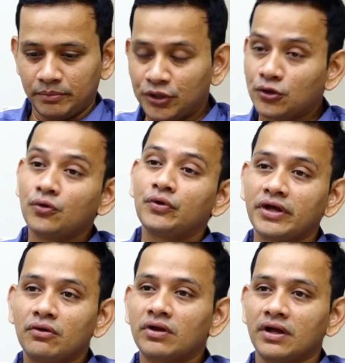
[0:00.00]

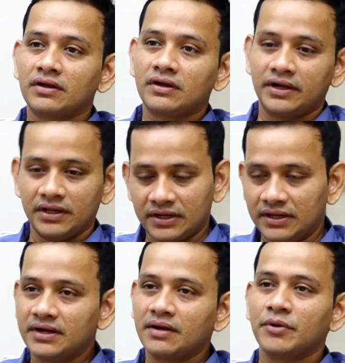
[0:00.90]
మెట్లుంటే కూడా అంటే
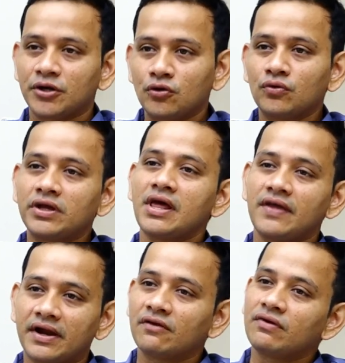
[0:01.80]
క్లియర్గా మెట్లుంటే
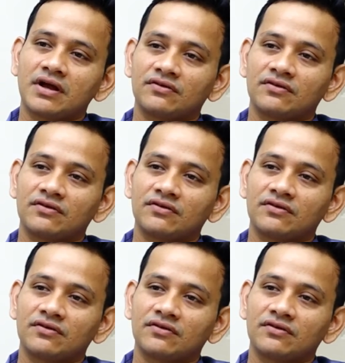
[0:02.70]
అది ఎక్కడమే